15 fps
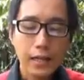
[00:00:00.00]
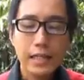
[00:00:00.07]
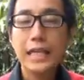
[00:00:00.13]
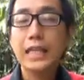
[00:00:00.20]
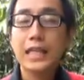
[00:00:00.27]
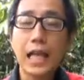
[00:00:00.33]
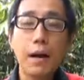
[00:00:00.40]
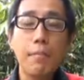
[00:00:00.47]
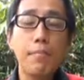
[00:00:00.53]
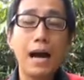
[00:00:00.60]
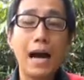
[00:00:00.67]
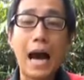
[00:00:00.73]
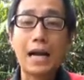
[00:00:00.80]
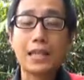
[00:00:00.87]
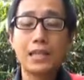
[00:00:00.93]
kita
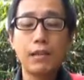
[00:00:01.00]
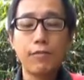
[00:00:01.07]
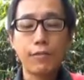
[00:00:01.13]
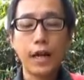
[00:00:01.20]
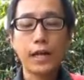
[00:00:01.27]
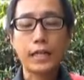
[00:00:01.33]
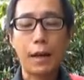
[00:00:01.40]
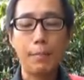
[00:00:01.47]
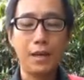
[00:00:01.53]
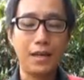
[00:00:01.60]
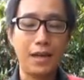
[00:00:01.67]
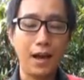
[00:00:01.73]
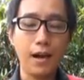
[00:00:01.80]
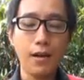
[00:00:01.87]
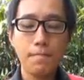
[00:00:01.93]
mengaktifkan
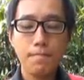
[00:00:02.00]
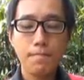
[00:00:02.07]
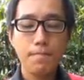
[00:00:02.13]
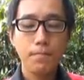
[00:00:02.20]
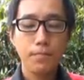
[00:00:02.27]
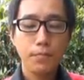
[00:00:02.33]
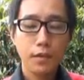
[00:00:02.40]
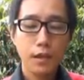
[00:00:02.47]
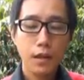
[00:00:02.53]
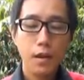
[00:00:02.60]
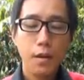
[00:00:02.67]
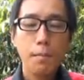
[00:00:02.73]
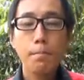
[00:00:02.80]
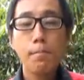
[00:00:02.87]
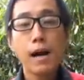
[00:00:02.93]
kamera,
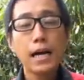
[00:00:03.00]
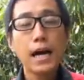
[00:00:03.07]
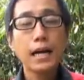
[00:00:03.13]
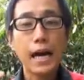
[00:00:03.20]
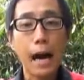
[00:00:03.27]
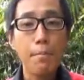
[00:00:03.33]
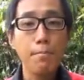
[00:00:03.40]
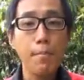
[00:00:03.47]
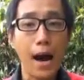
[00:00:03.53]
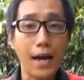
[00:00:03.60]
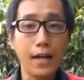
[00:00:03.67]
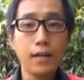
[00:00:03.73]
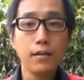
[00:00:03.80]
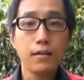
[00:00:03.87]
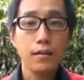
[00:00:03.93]
maka
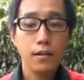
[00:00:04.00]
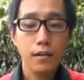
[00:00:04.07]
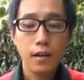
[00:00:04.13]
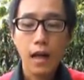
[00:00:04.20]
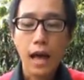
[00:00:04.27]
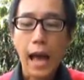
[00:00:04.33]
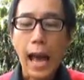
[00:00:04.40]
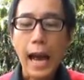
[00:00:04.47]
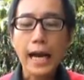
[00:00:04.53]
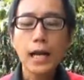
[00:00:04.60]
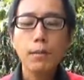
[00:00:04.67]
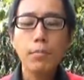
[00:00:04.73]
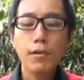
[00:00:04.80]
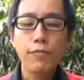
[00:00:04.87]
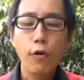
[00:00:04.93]
gambar
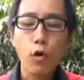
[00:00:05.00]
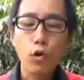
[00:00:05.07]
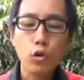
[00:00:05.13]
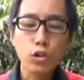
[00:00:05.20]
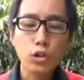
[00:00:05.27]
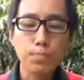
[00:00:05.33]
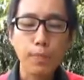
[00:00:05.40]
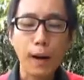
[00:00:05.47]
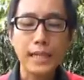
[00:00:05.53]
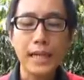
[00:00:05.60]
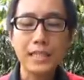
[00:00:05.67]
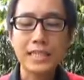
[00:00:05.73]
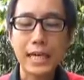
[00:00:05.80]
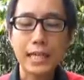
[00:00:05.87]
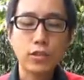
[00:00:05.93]
akan berfokus
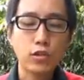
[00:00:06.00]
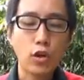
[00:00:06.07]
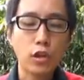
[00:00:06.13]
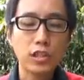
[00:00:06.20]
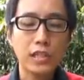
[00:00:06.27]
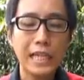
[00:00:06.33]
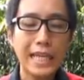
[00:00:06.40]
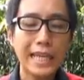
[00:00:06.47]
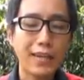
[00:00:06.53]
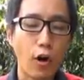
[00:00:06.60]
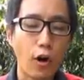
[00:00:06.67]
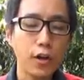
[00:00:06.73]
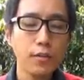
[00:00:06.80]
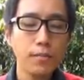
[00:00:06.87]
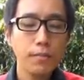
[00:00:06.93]
pada sensor
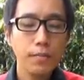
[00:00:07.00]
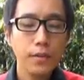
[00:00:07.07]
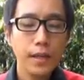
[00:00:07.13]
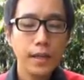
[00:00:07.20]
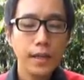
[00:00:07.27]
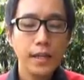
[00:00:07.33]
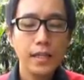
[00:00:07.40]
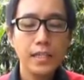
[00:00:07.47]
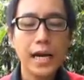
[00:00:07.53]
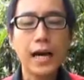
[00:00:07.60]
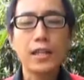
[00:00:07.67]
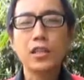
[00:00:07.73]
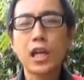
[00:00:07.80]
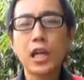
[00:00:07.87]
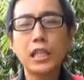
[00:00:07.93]
silikon
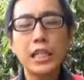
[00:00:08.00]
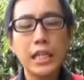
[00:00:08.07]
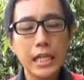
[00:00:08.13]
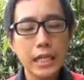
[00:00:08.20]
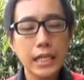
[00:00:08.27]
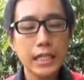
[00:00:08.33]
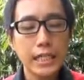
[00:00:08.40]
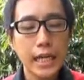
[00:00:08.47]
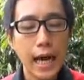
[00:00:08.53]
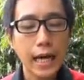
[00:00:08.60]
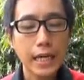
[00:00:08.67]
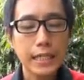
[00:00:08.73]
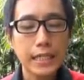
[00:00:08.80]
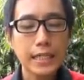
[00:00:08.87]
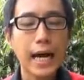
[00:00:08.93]
yang terdiri
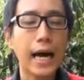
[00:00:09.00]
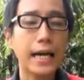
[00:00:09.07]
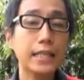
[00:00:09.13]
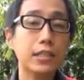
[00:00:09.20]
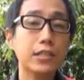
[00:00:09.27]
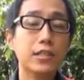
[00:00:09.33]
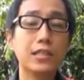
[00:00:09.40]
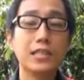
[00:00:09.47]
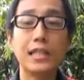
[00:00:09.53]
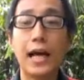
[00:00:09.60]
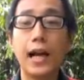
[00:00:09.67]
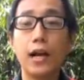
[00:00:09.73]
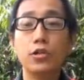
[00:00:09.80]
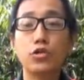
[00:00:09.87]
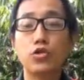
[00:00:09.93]
dari garis
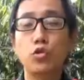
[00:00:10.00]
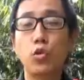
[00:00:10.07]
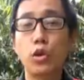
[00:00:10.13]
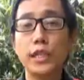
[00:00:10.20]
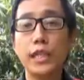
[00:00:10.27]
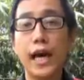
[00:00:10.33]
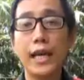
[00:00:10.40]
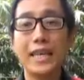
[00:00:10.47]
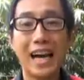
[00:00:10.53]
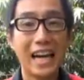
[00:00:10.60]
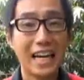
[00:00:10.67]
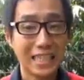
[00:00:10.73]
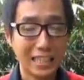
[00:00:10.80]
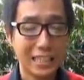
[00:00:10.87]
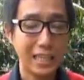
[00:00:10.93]
sel surya yang
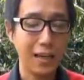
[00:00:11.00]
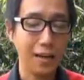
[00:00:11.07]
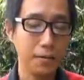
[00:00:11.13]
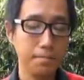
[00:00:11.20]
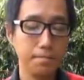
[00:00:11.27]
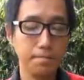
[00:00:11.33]
kecil.